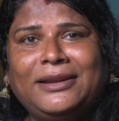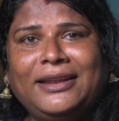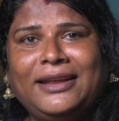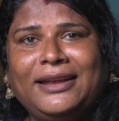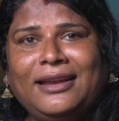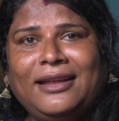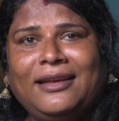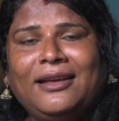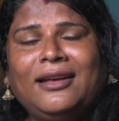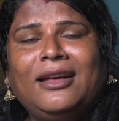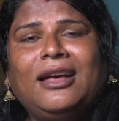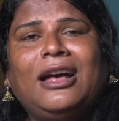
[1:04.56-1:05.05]

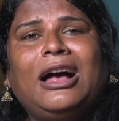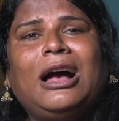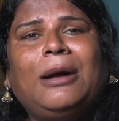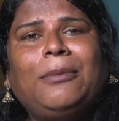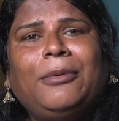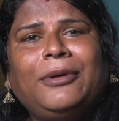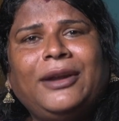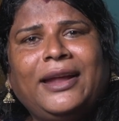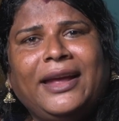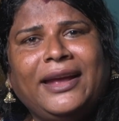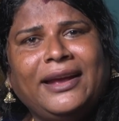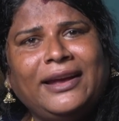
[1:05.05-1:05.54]
பண்ணிக்கல
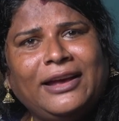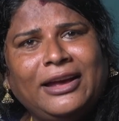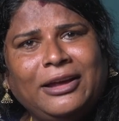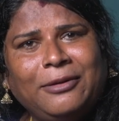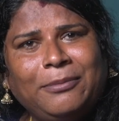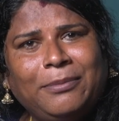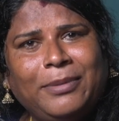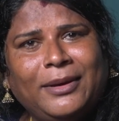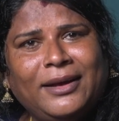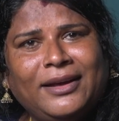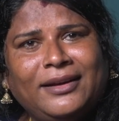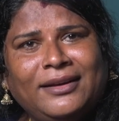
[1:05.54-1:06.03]
அப்போ நான் எங்கே
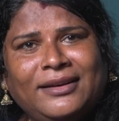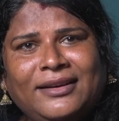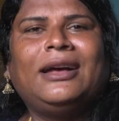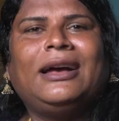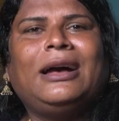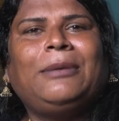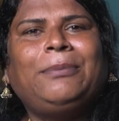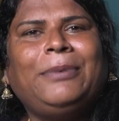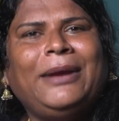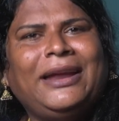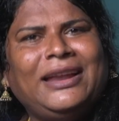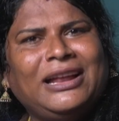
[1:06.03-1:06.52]
இருப்பேன்
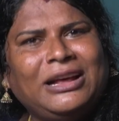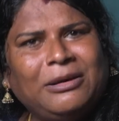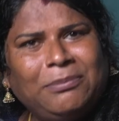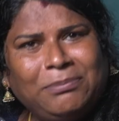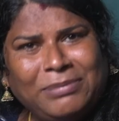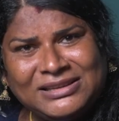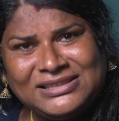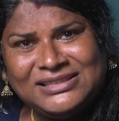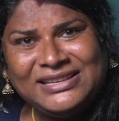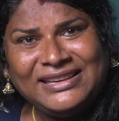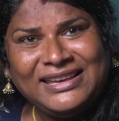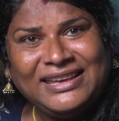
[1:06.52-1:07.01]
அப்போ எனக்கு
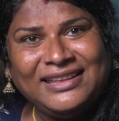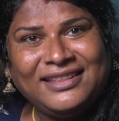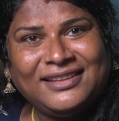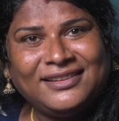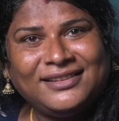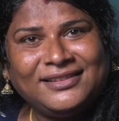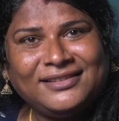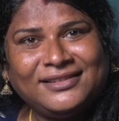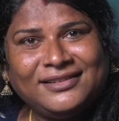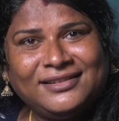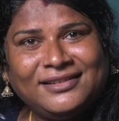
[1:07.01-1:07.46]
பசிக்குது